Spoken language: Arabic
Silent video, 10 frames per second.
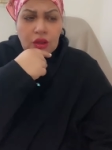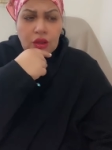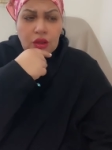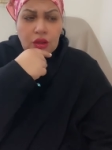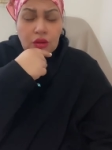
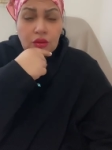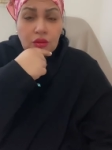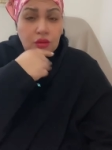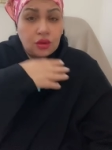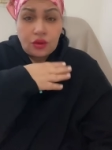
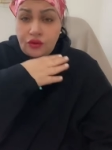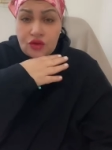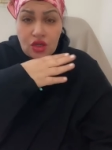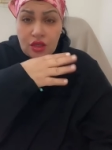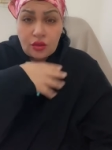أه
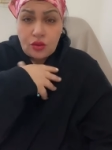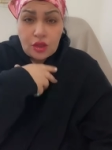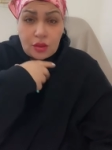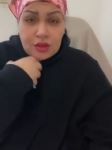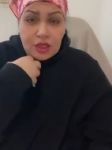فشلت
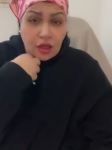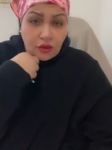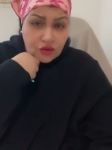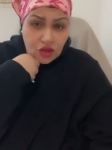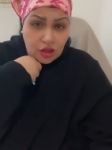نقول لكم
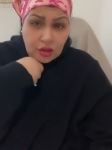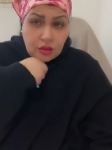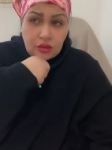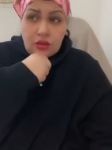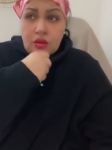صح
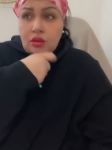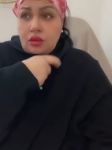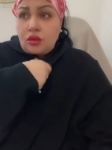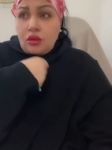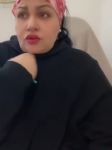فشلت
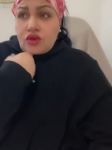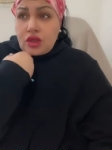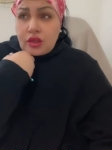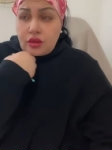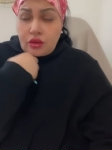
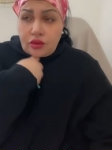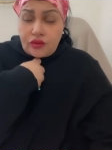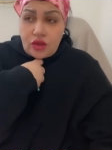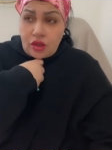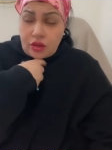فشلت
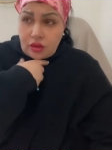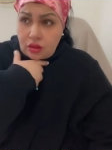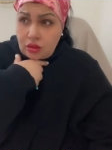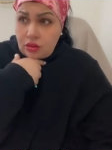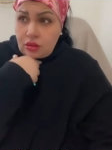فشلت
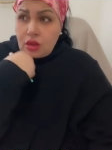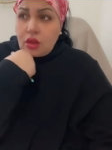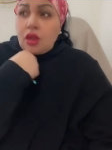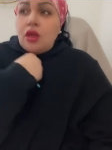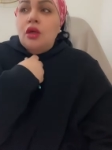
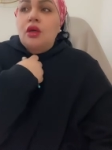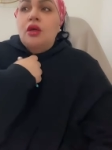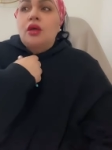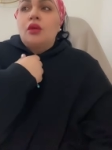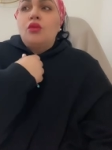
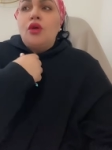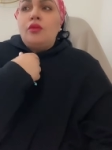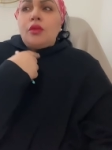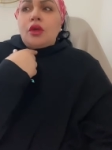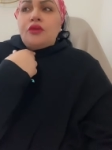
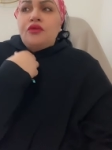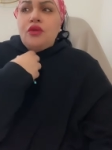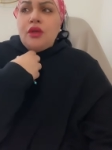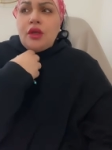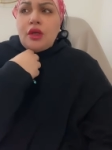المهم
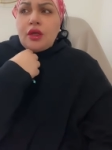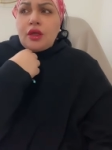طفل